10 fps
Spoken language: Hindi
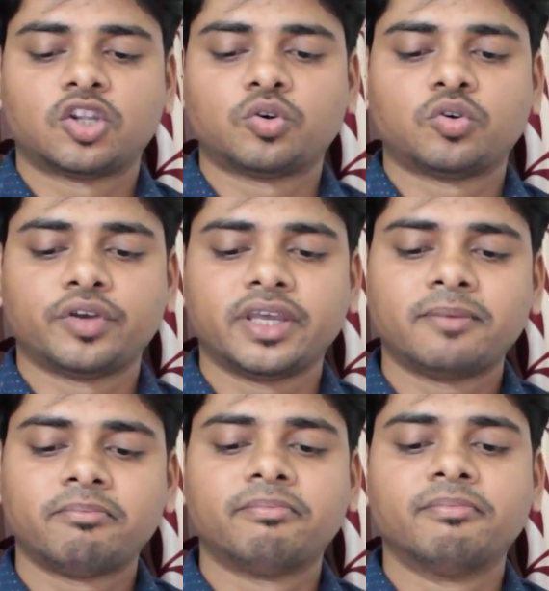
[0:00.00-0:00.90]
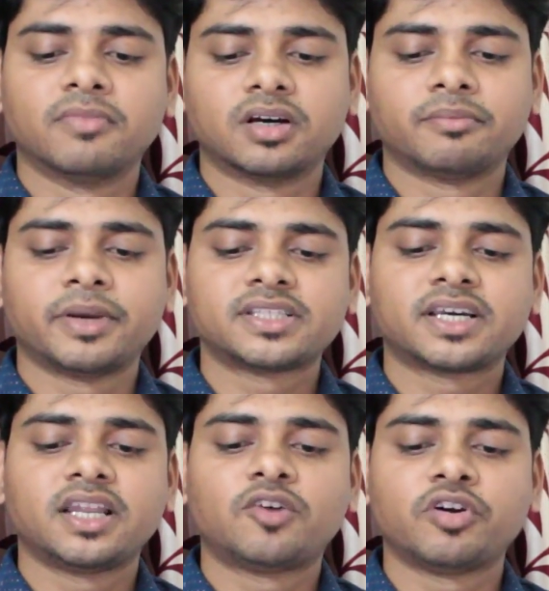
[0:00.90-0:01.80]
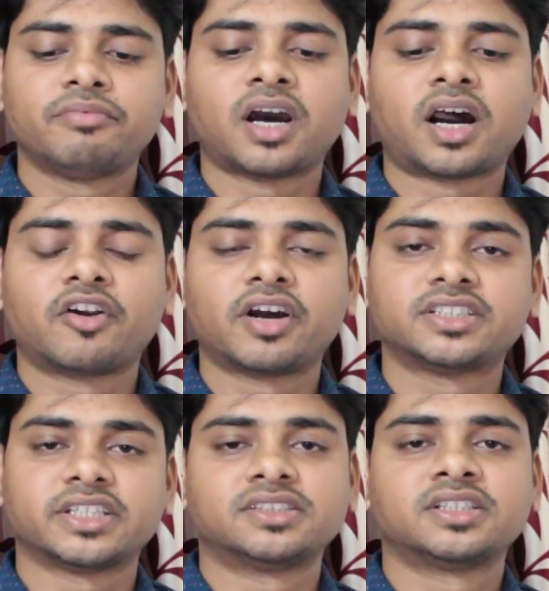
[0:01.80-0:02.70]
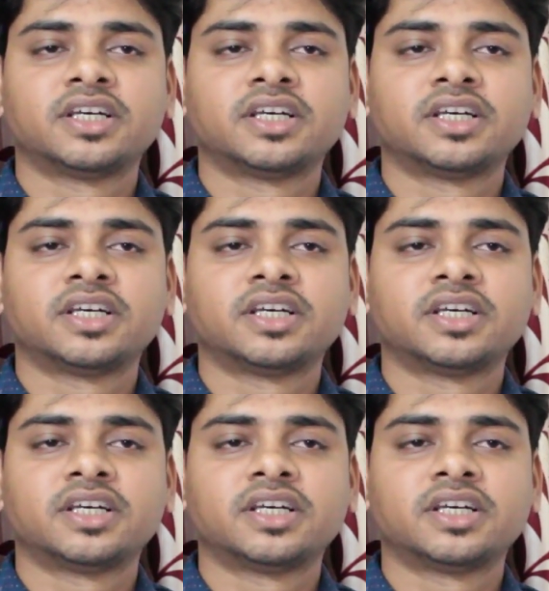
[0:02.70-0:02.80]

तो ये बेसिकली कोई भी हार्डवेयर चेंज